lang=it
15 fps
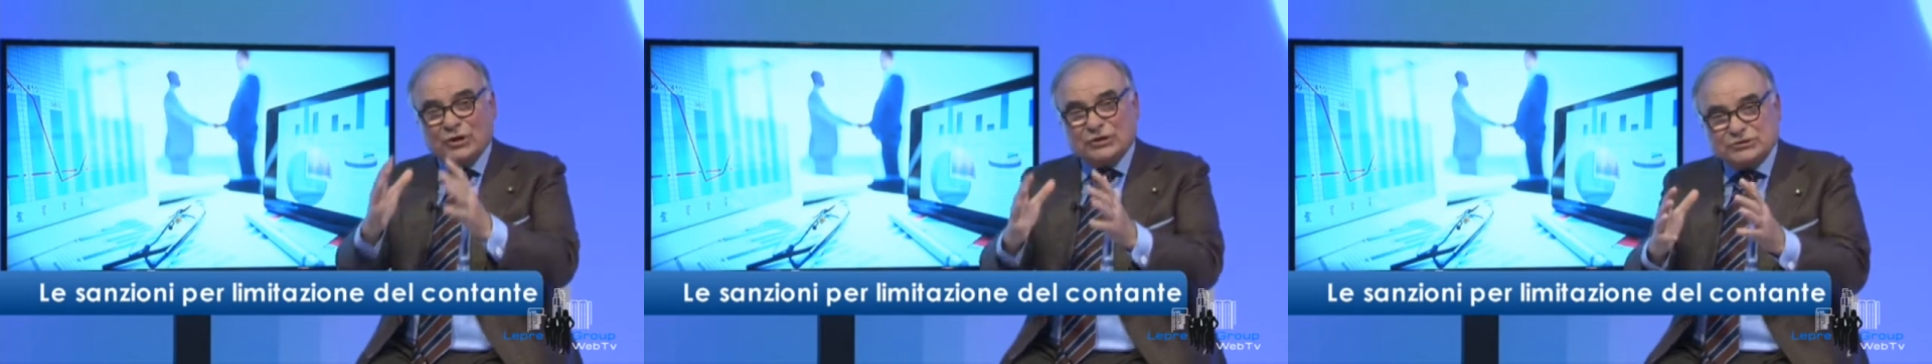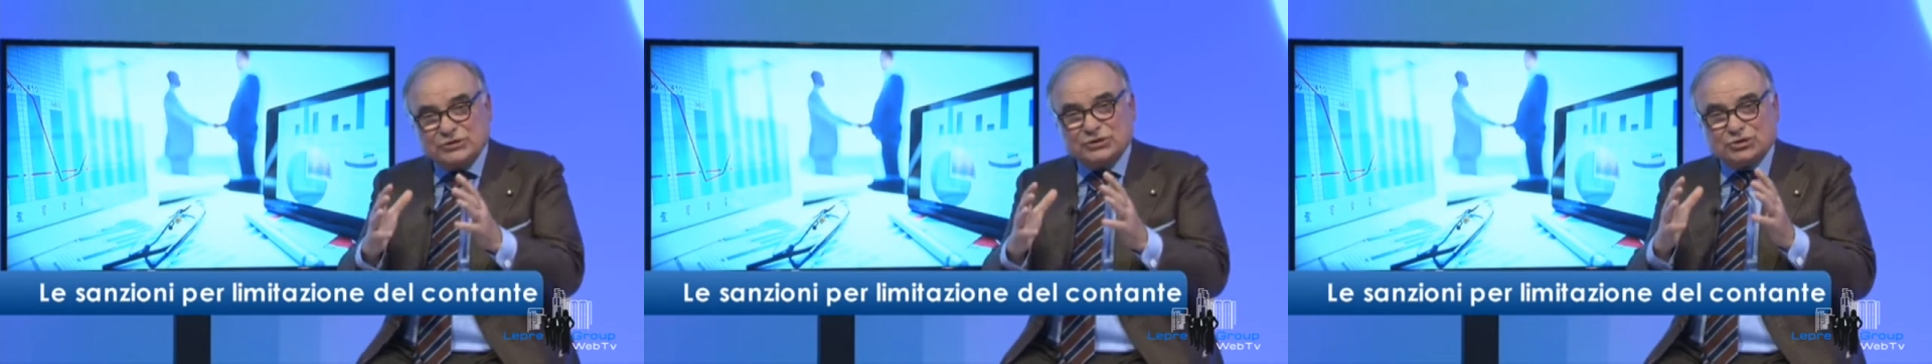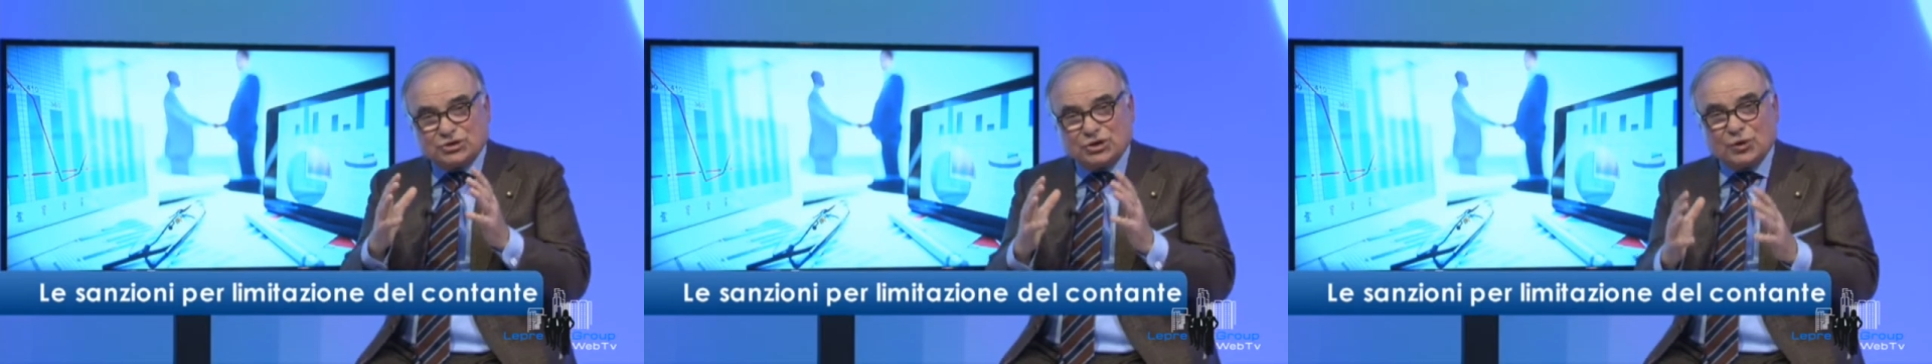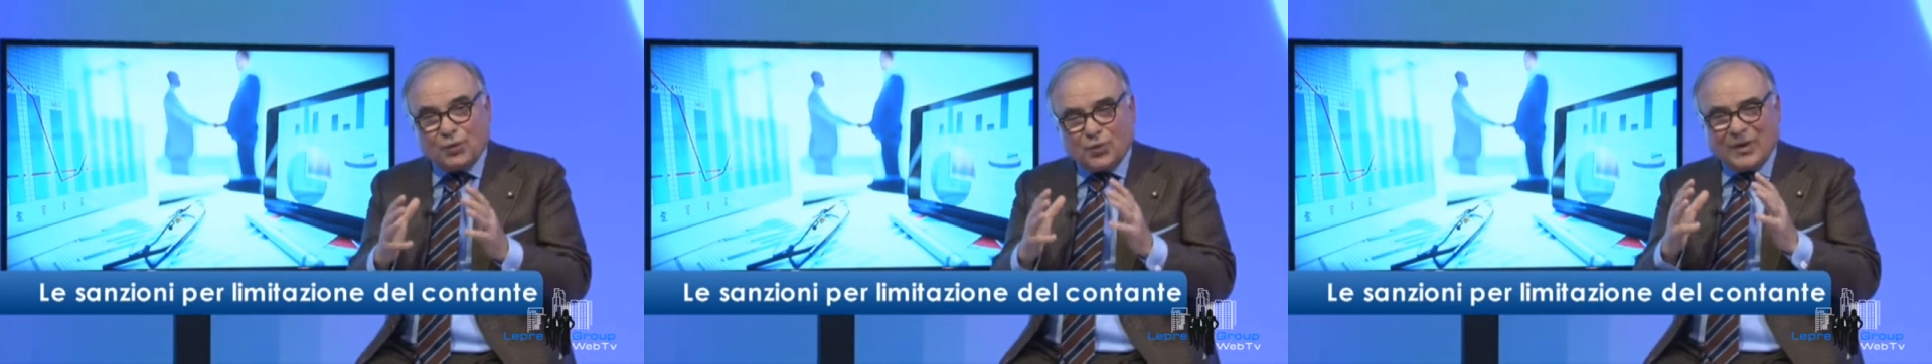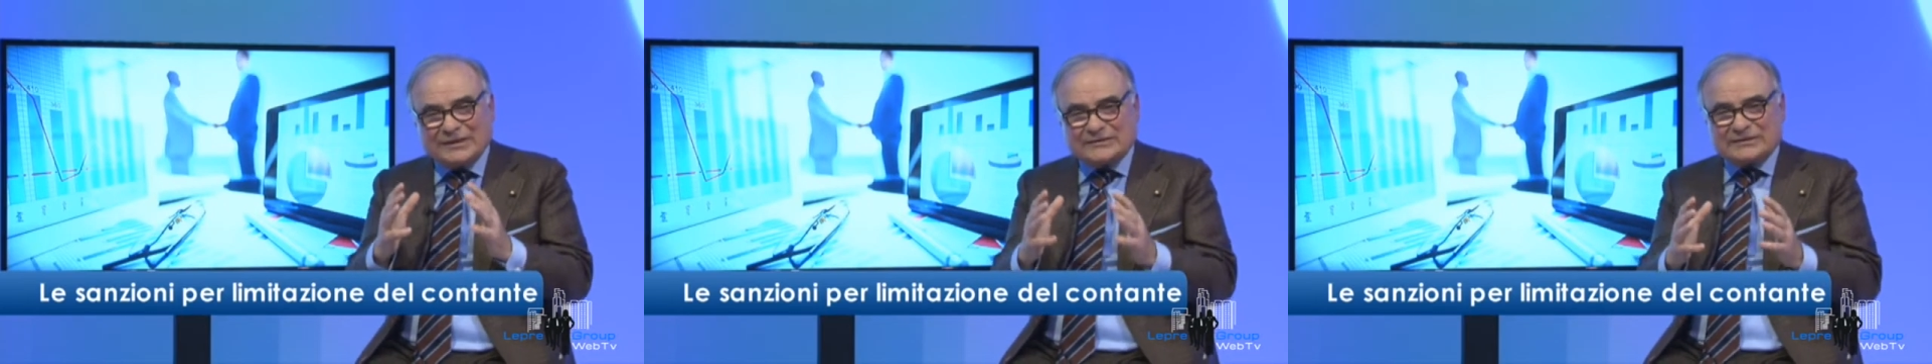di
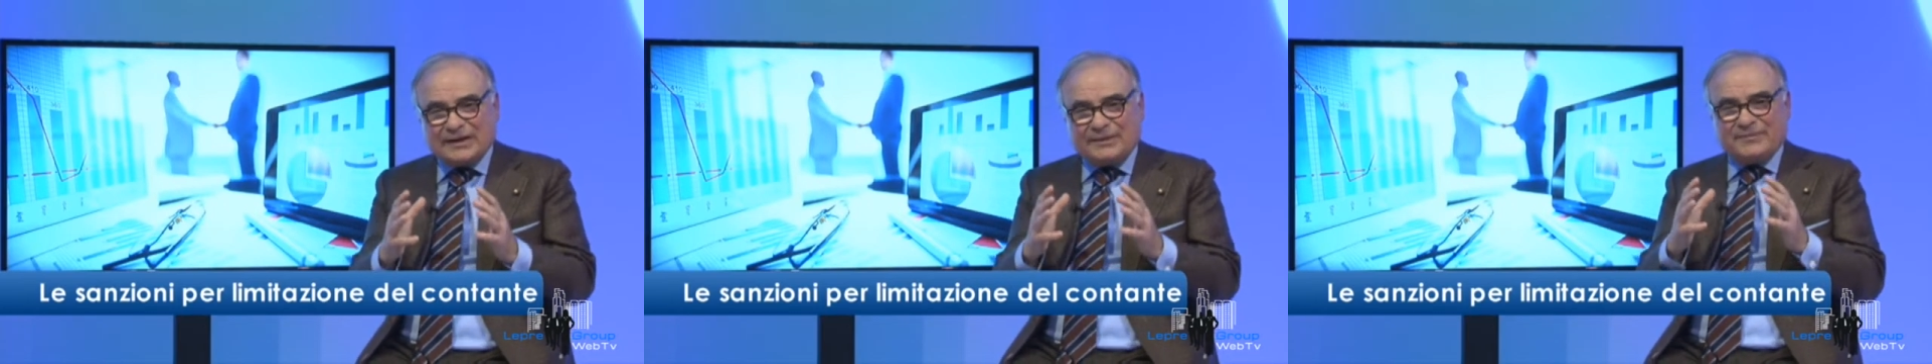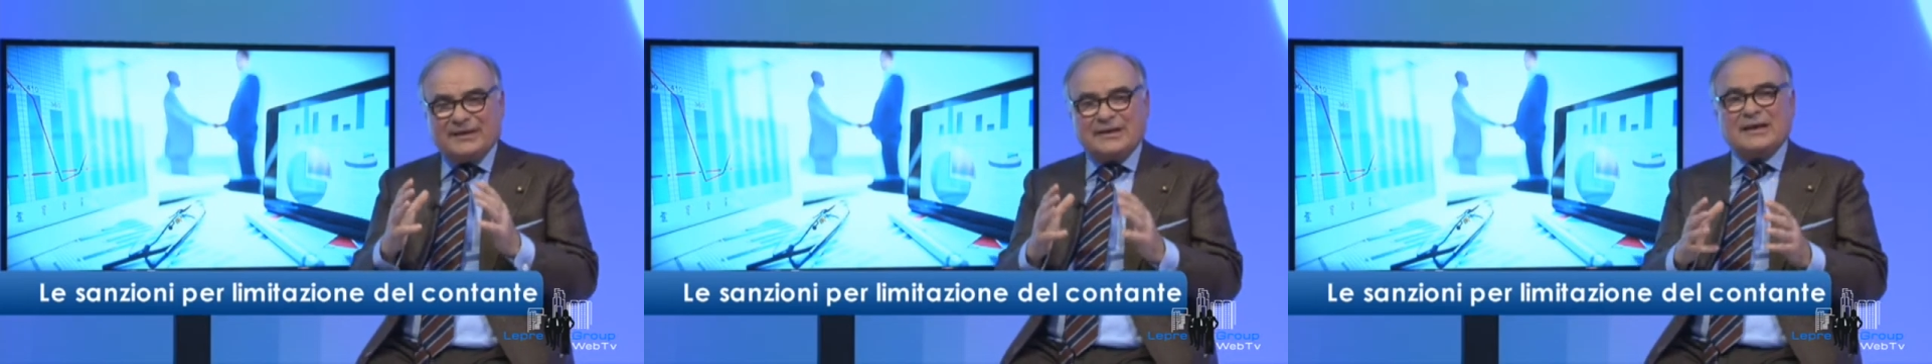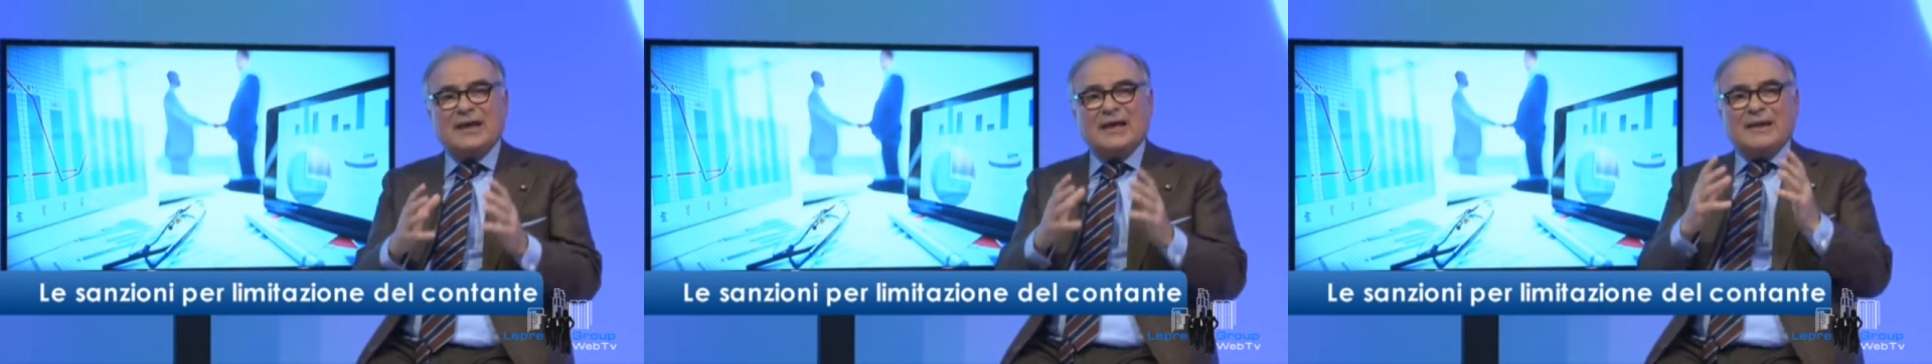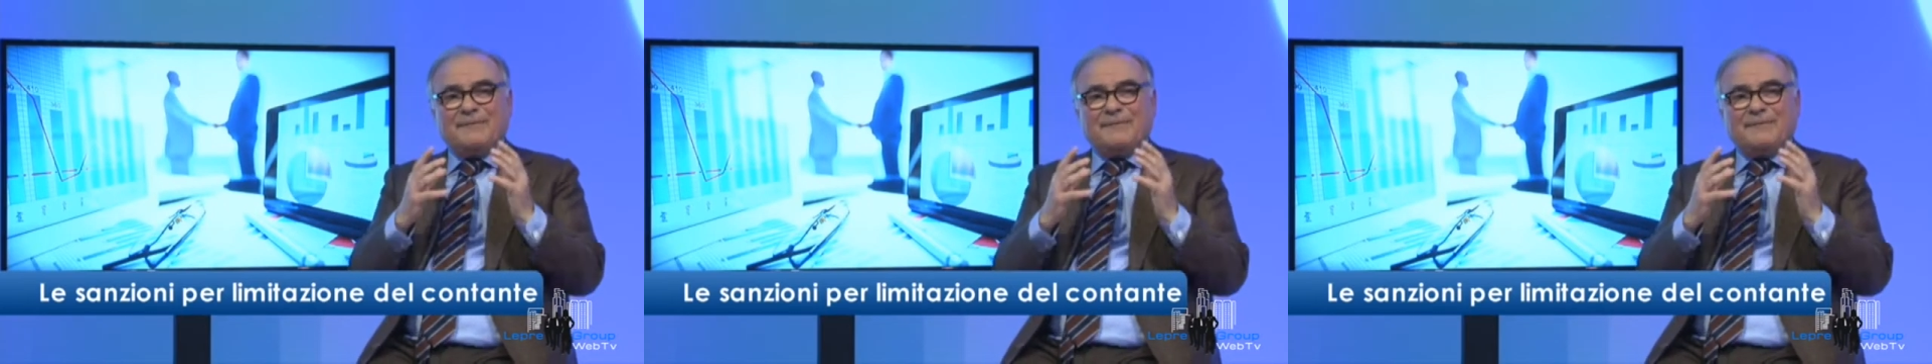50.000,